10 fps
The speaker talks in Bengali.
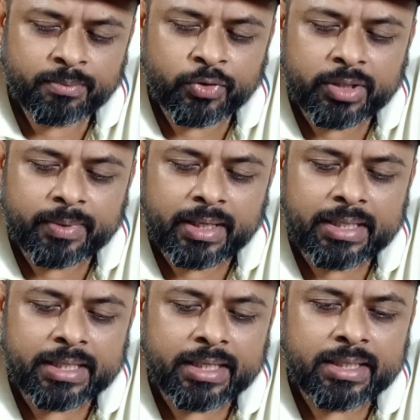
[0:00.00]
পরিবার
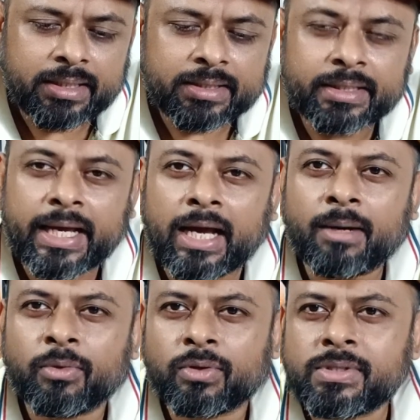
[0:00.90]
নিয়ে
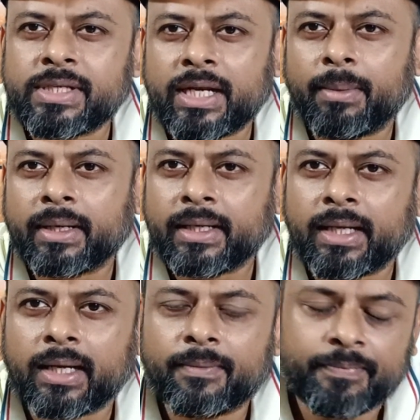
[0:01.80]
দেখার মতো সিনেমা কিনা